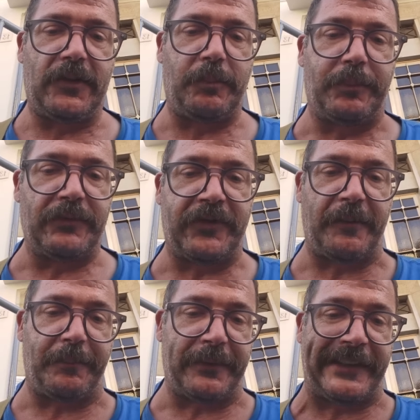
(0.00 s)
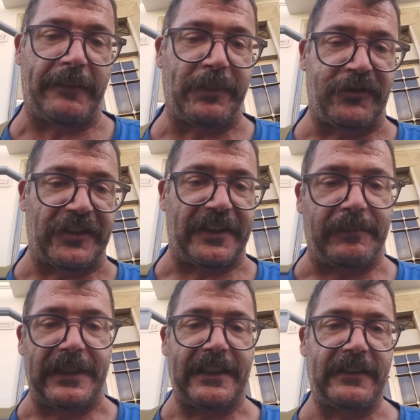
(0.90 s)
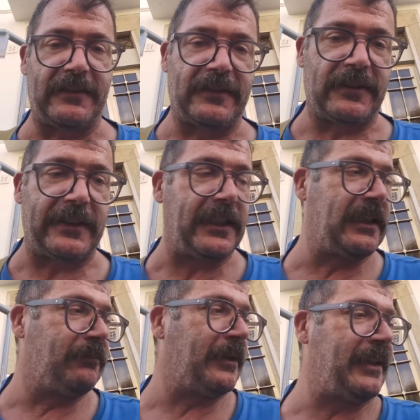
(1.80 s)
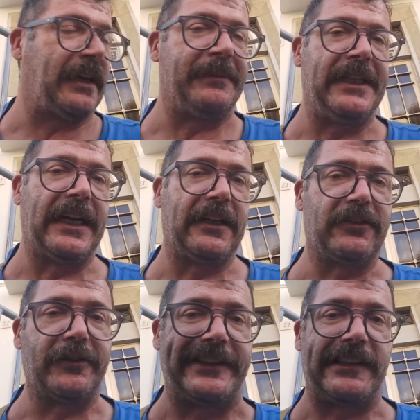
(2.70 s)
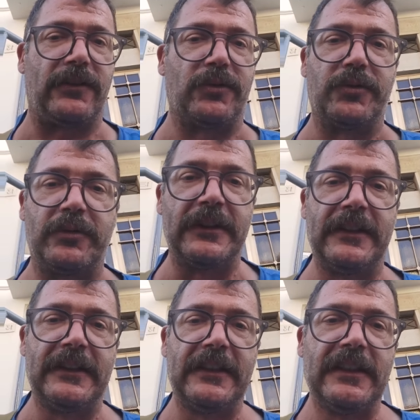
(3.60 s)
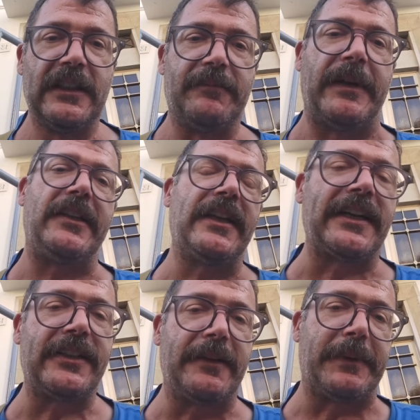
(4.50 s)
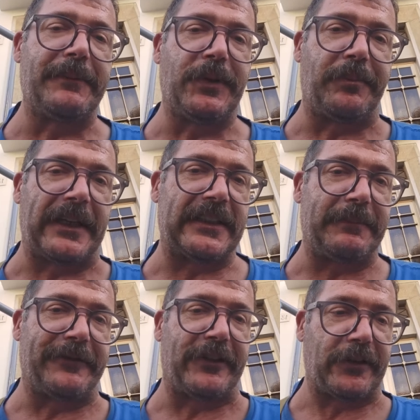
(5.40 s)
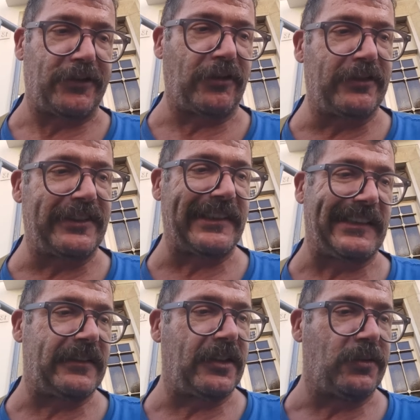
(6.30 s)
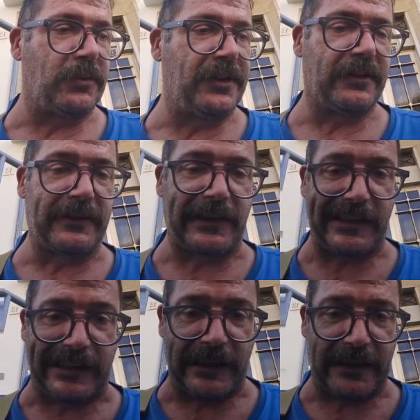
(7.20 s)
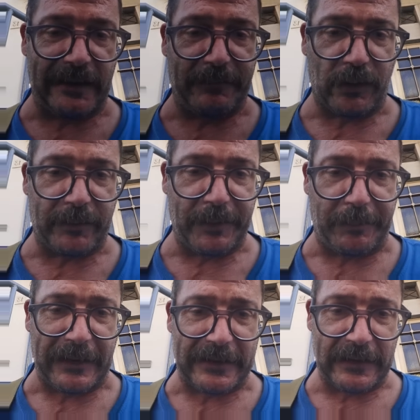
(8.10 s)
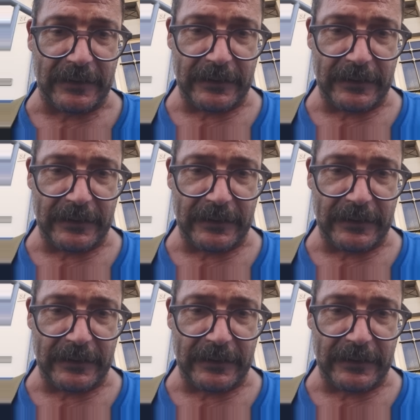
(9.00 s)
ti, se, è possibile, lì a, a, Milano, dove sei tu, metti la candela per mio padre, per favore, il giorno 17 luglio, che sai che è morto mio padre.